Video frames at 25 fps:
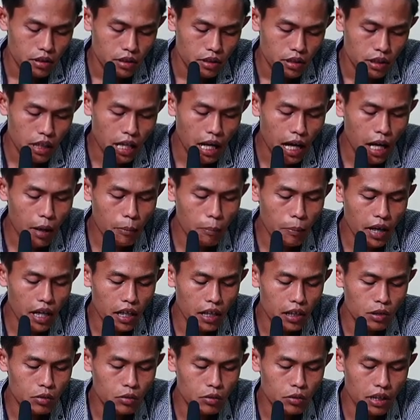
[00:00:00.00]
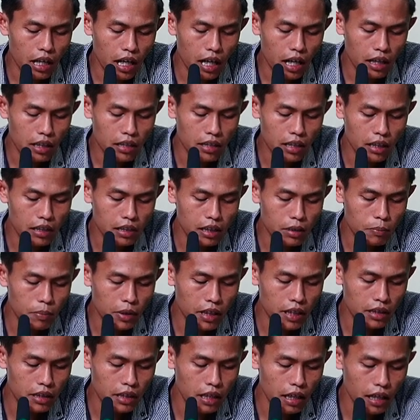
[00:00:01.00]
Lah apa itu taat dan
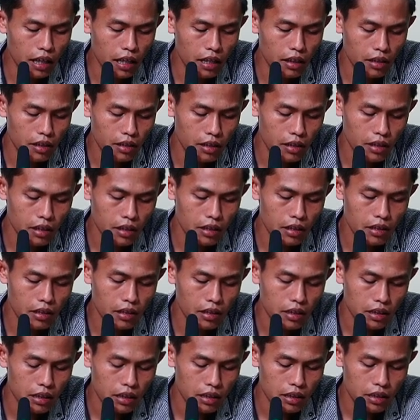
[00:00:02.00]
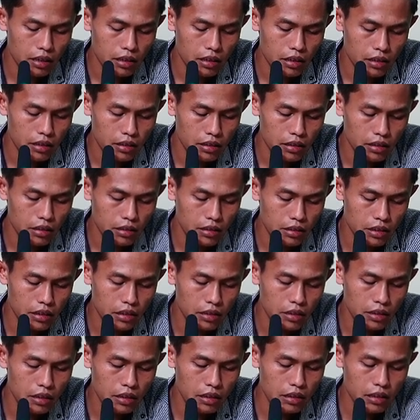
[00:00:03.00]
ibadah? Di
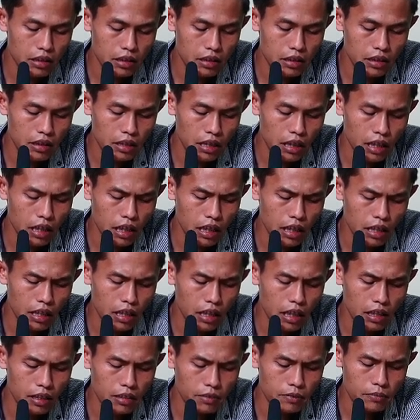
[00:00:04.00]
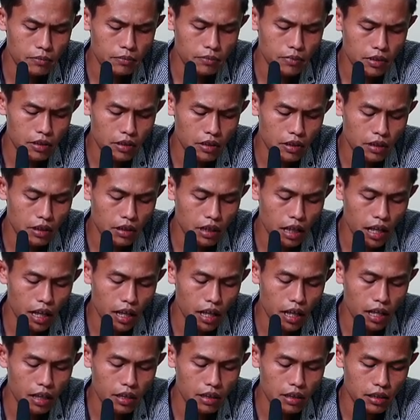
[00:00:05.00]
sini diterangkan
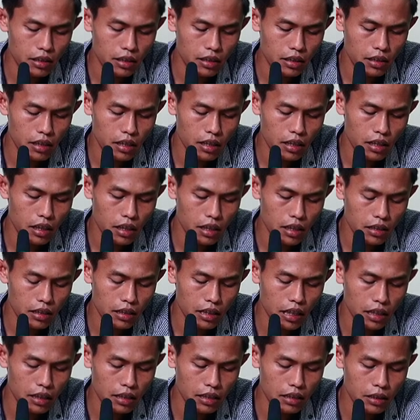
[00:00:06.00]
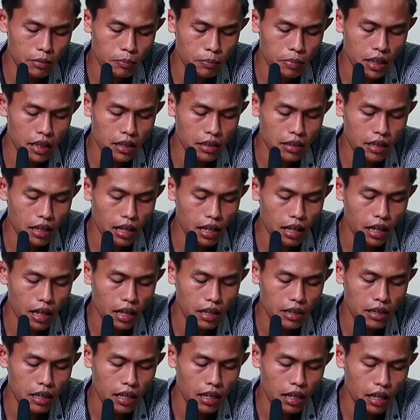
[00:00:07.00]
taat dan ibadah
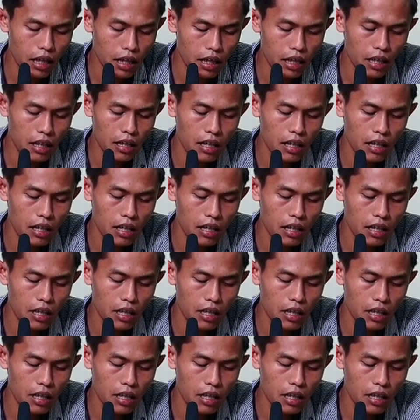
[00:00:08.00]
adalah